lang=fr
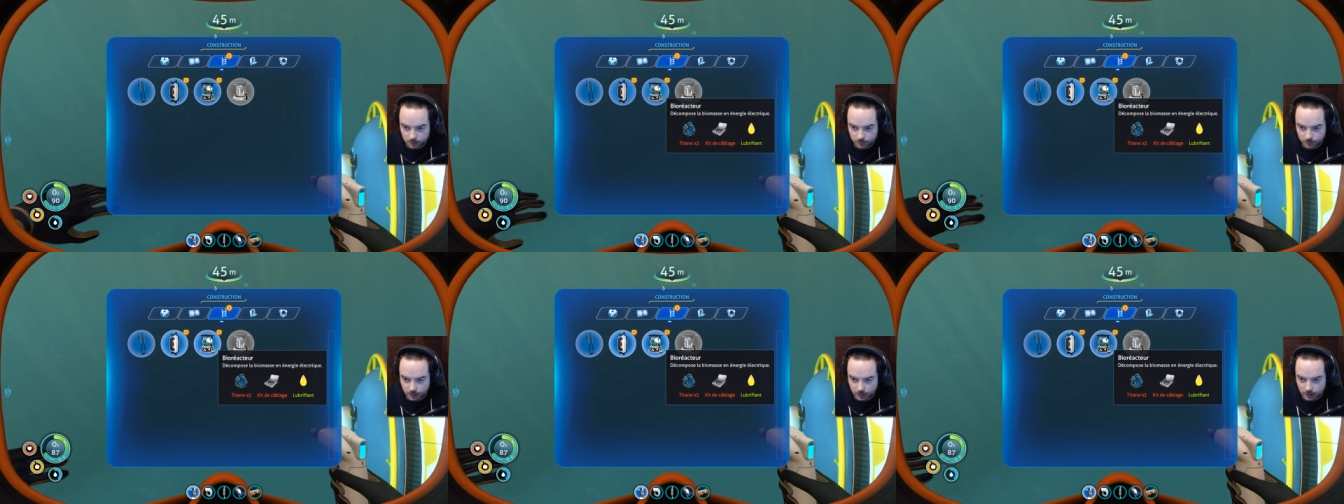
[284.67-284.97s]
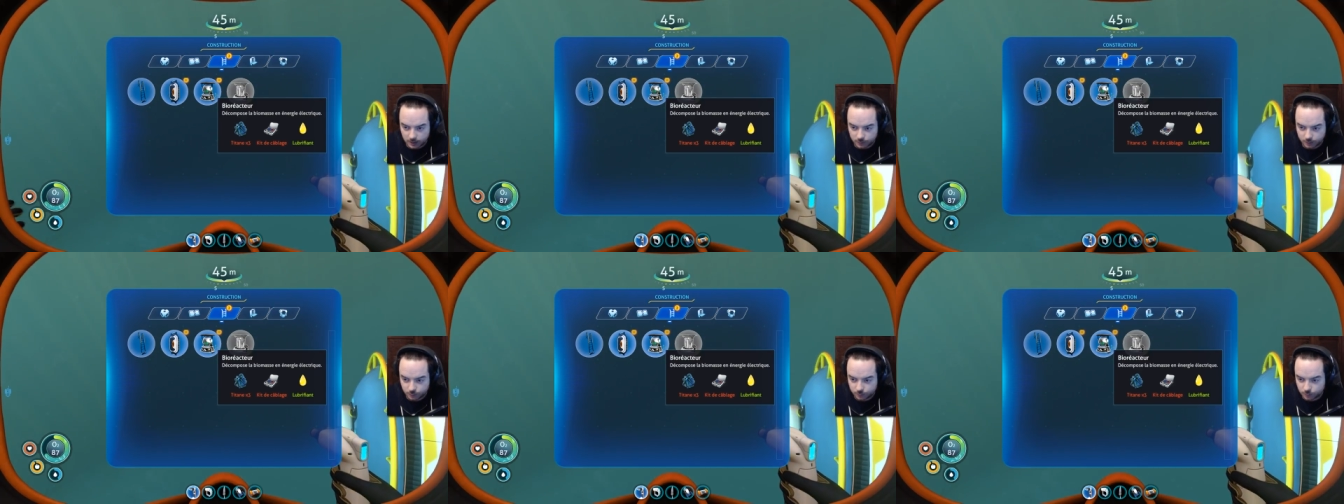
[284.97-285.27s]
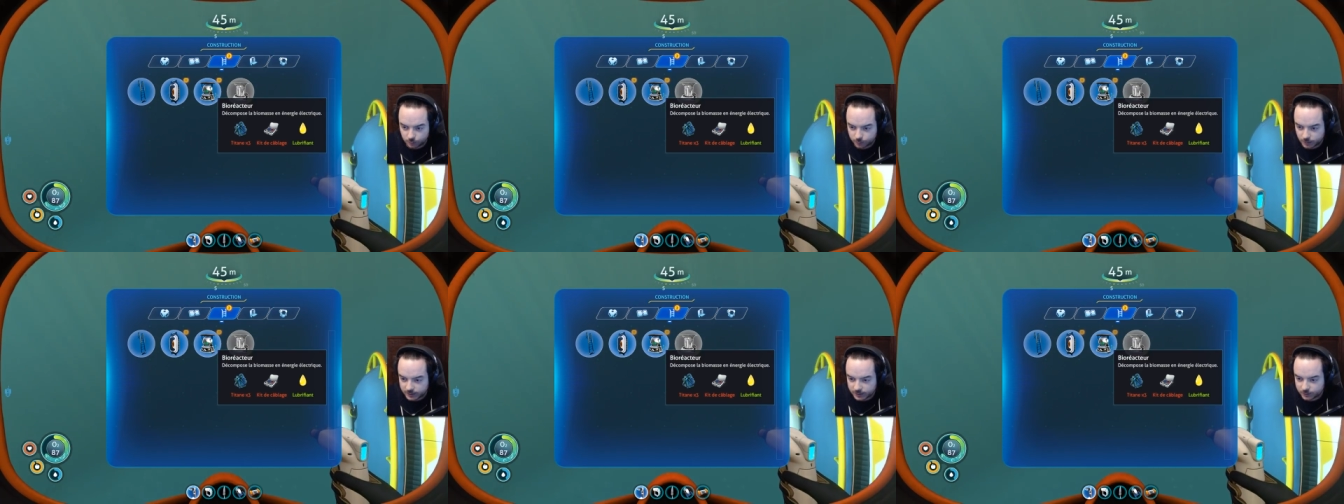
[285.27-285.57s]
voilà, de
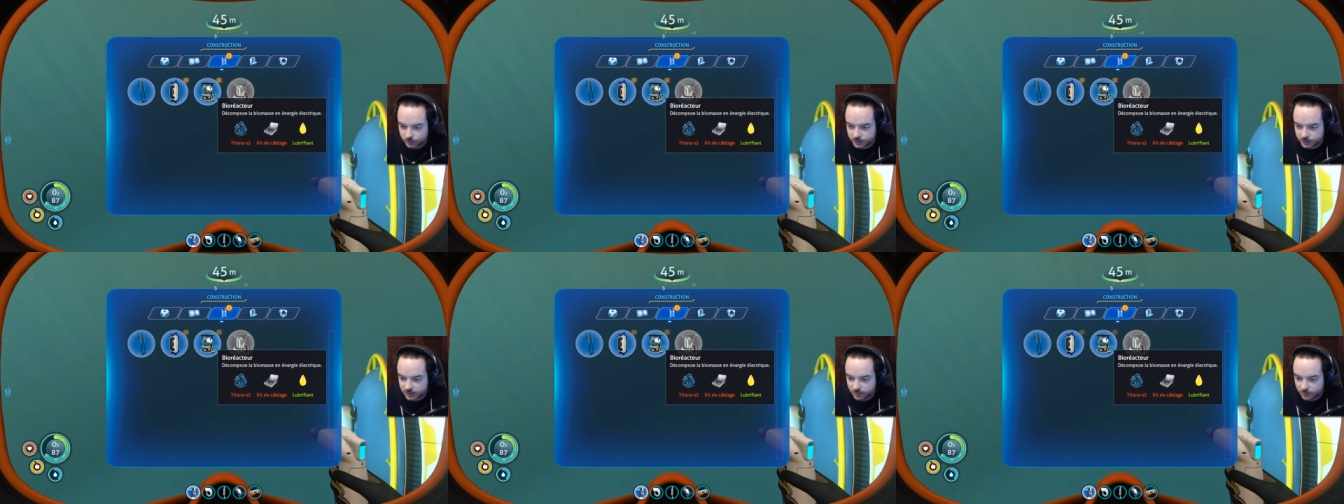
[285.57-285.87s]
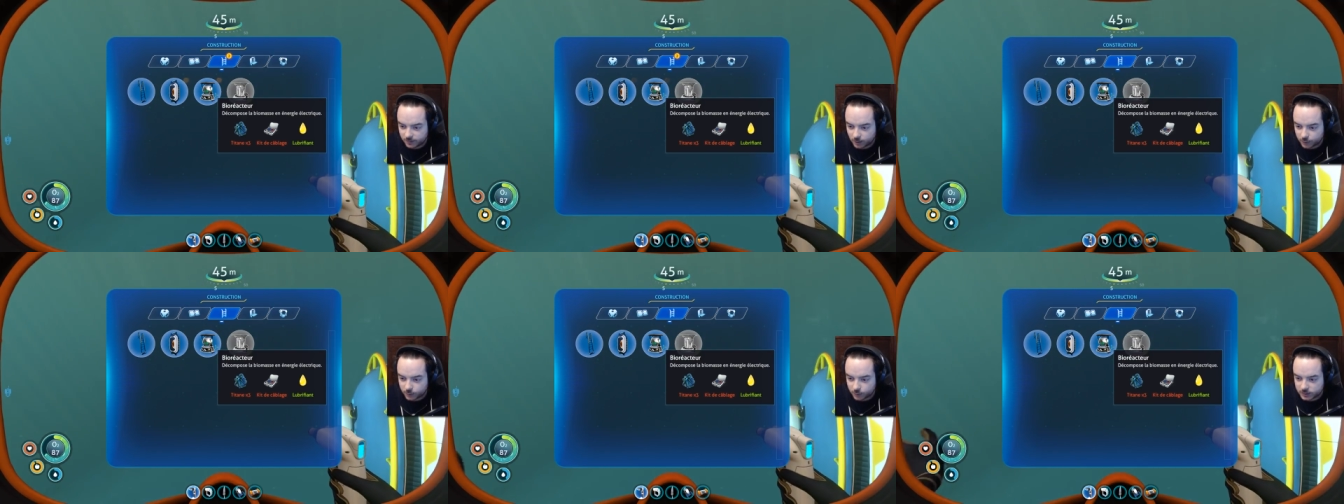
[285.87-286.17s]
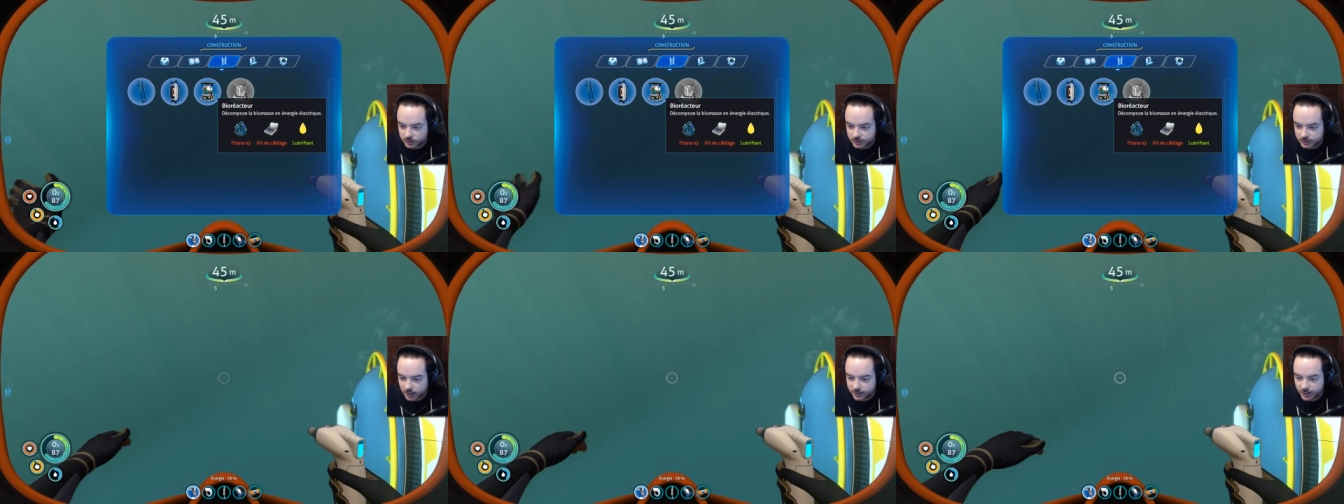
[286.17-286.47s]
construire ceci, il va falloir 3
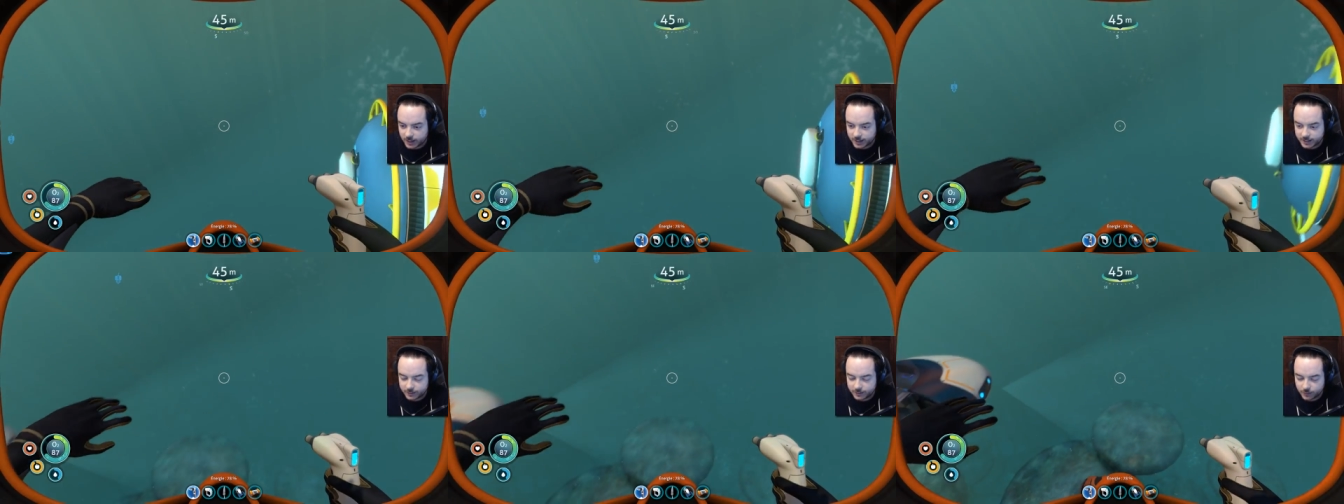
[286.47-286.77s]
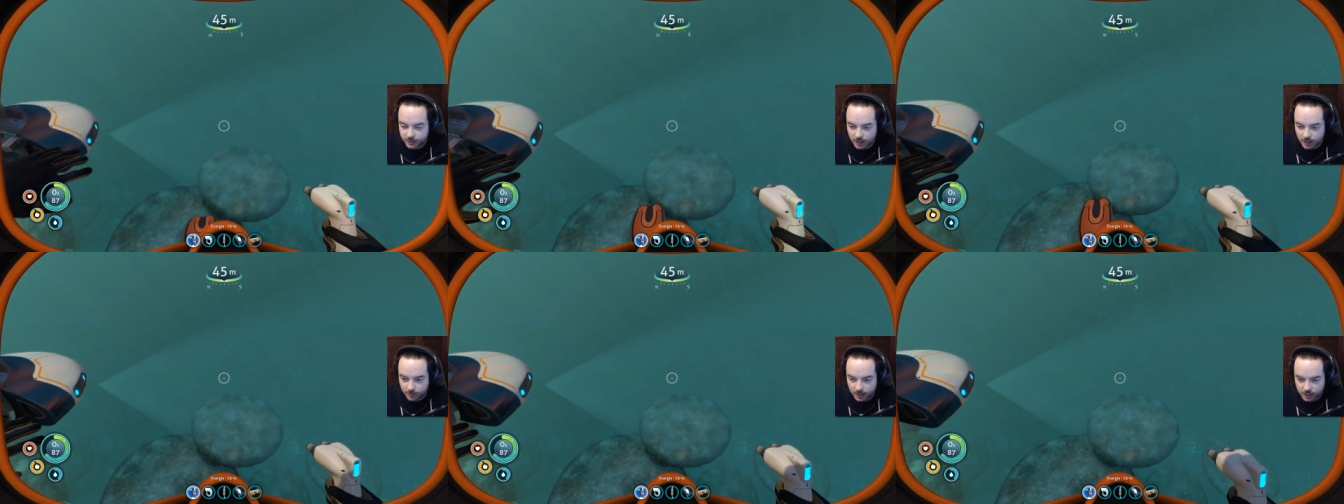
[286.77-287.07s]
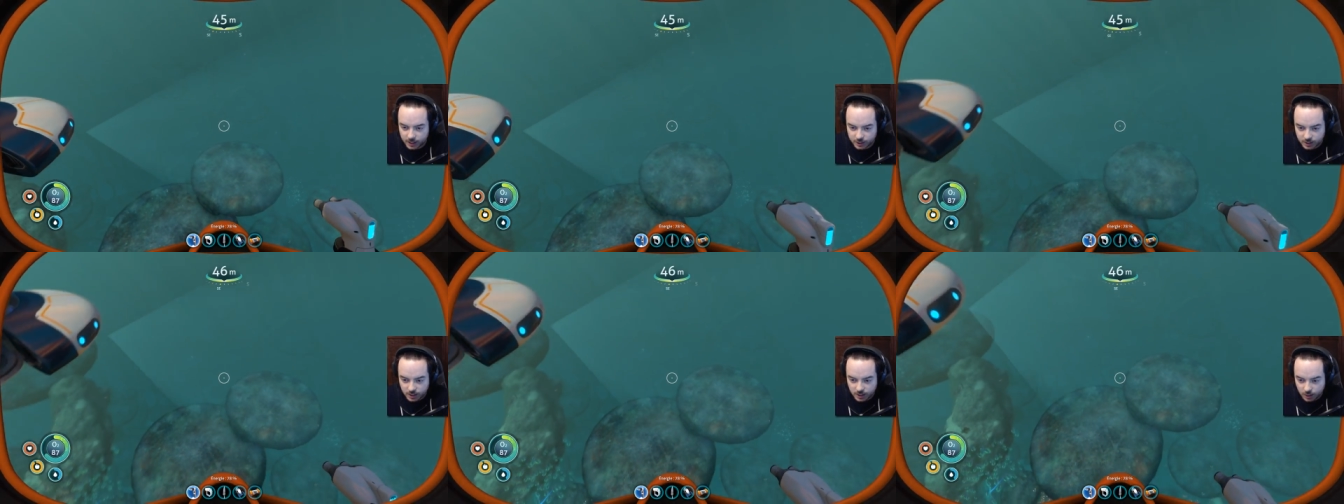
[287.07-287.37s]
titanes et un kit de
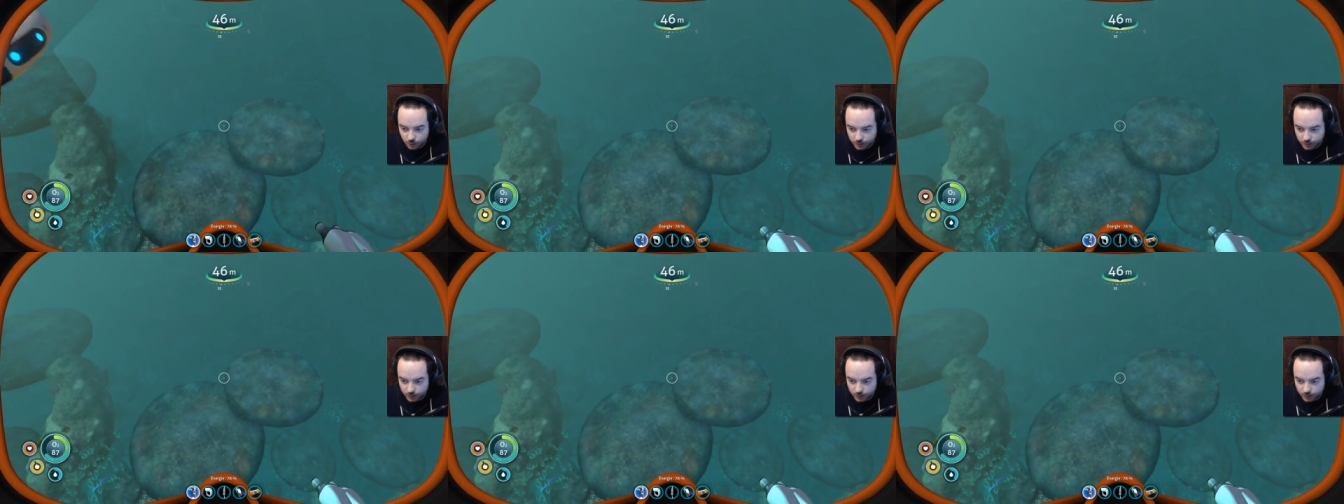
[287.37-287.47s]
câblage.